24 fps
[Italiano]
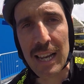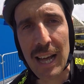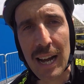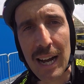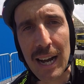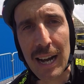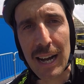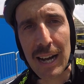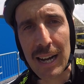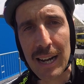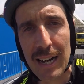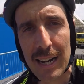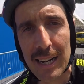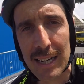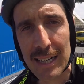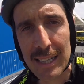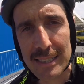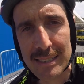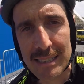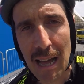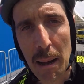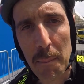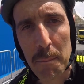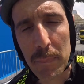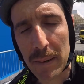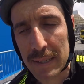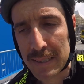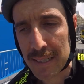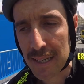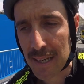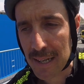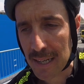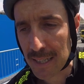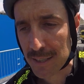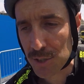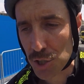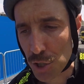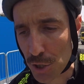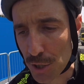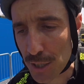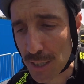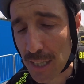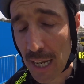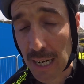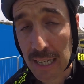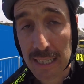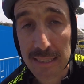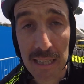la tappa del Giro
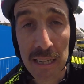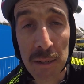d'Italia,